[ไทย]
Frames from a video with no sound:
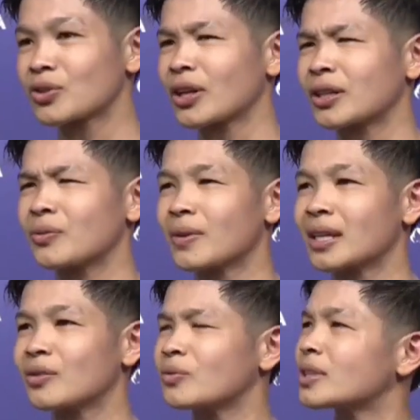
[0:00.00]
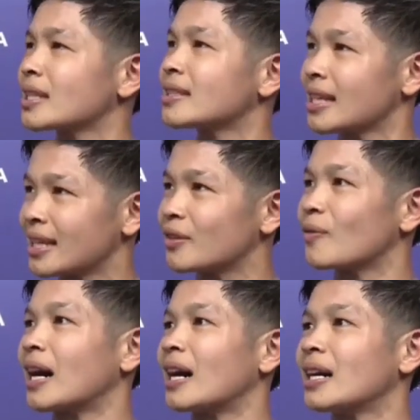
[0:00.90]
ส่วนครั้งหน้าจะมาลุยโอลิม
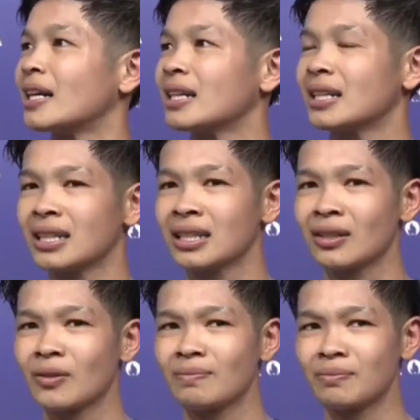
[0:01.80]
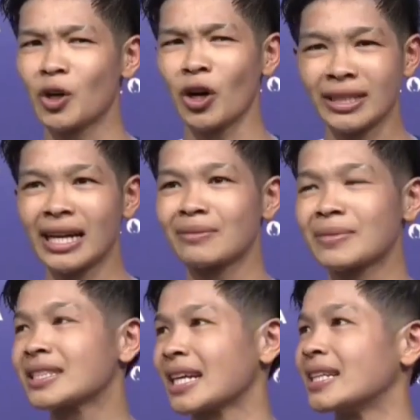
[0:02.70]
ปิกนะ่ะเขาก็ต้องขอดูร่างกาย
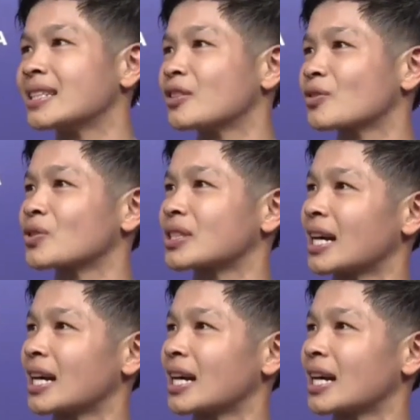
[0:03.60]
เขาก่อนด้วย